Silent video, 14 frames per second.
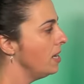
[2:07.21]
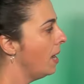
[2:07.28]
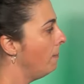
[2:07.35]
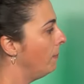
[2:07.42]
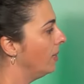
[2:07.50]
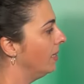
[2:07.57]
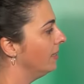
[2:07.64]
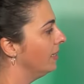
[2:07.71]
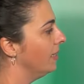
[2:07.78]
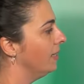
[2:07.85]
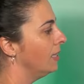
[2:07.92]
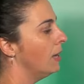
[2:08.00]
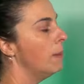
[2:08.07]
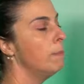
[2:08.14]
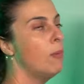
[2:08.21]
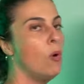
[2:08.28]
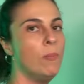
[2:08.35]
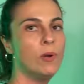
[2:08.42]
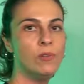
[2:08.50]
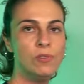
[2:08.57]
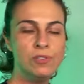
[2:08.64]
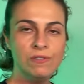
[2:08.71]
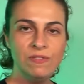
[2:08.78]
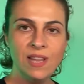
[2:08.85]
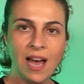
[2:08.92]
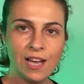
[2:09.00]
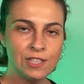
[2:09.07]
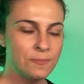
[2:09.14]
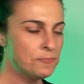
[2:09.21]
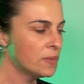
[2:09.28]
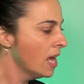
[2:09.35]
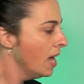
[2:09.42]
e a planta que tem uma boa produtividade,